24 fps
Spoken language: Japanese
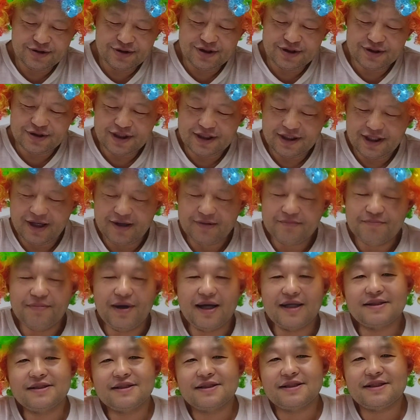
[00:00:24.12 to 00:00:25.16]
今日はね、
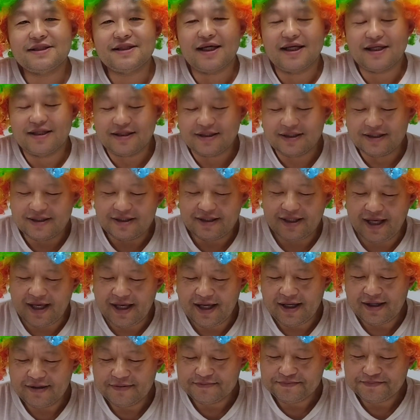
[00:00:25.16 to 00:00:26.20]
マッチさん
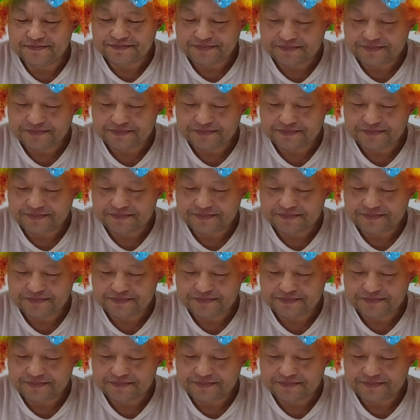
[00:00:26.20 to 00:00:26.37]
ね、